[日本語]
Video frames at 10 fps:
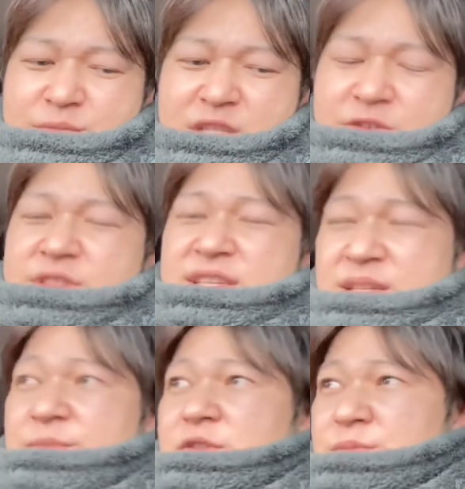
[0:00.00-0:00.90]
まあ当然
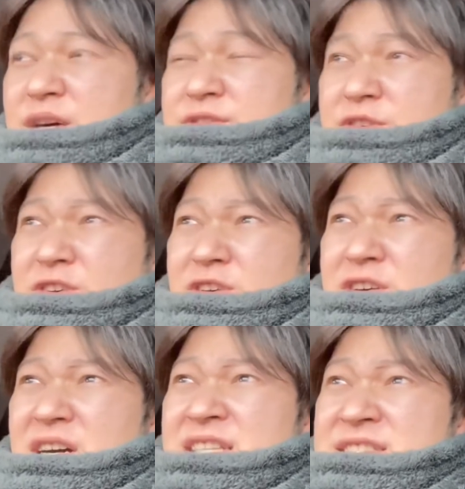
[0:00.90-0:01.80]
ね、僕も
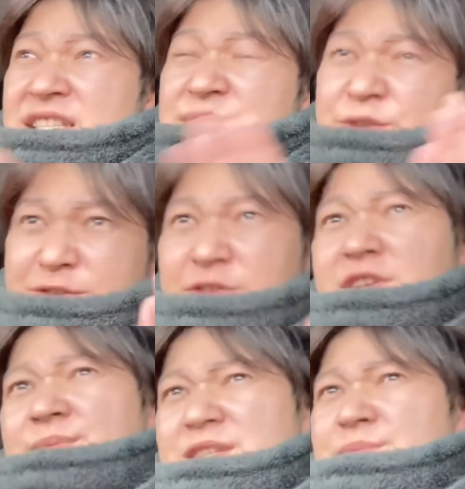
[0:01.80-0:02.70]
明日荷物
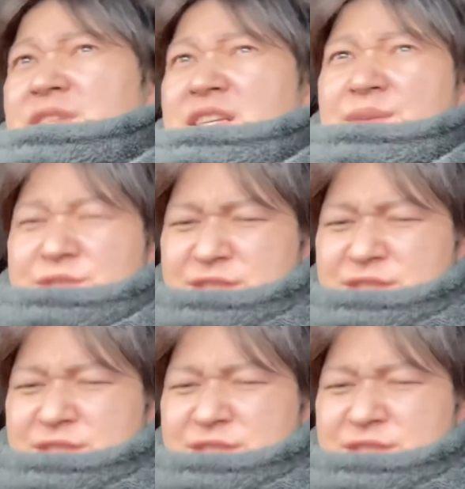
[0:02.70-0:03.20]
届きますみたいな大